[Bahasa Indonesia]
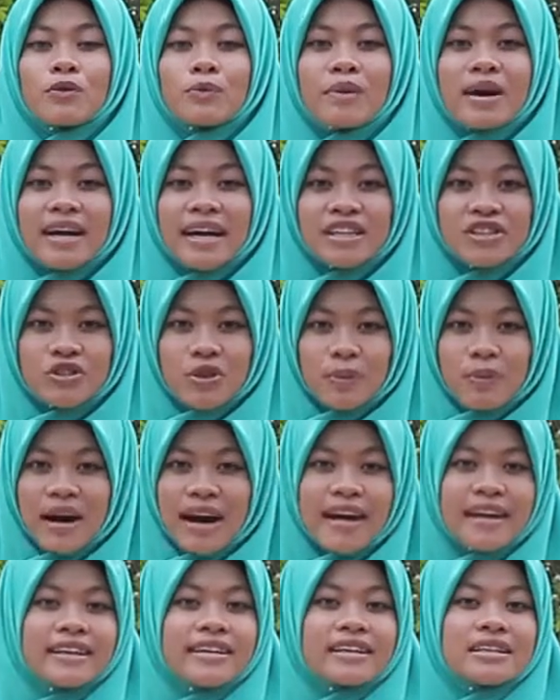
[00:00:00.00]
merupakan
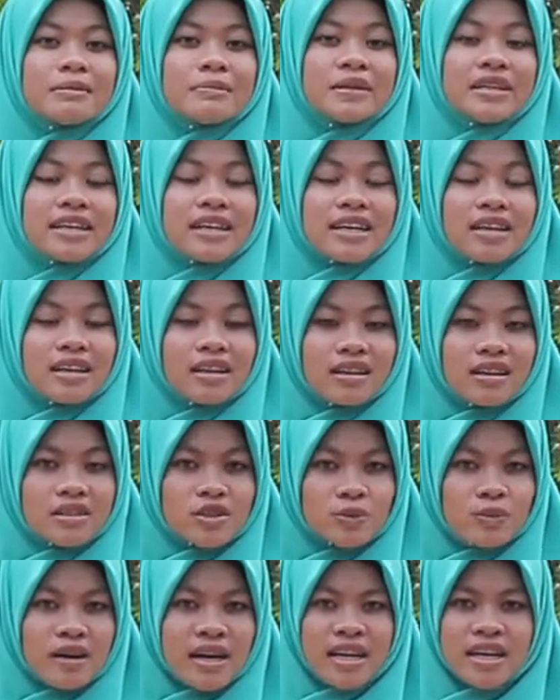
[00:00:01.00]
cobaan yang diberikan
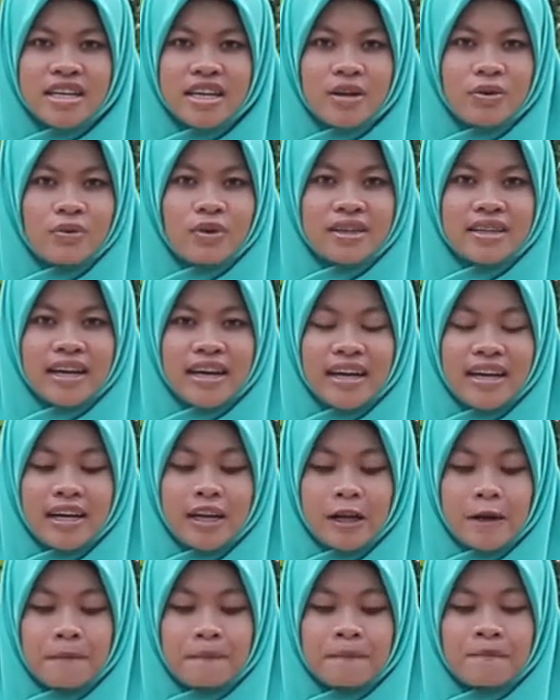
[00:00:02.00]
Allah Subhanahu wa
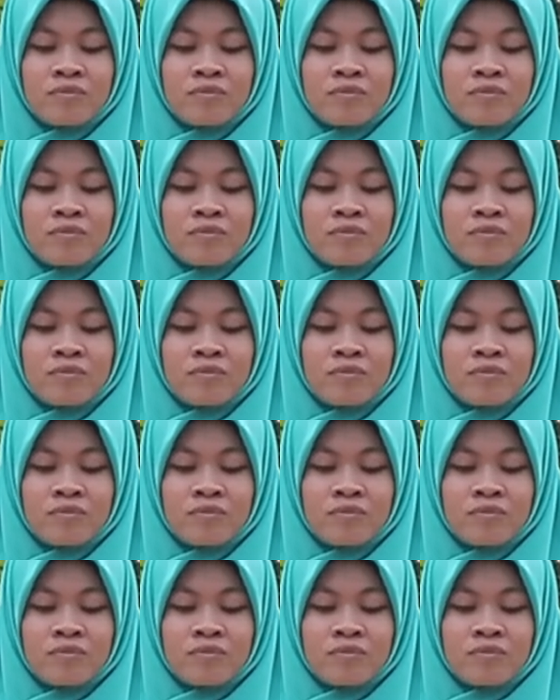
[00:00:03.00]
taala.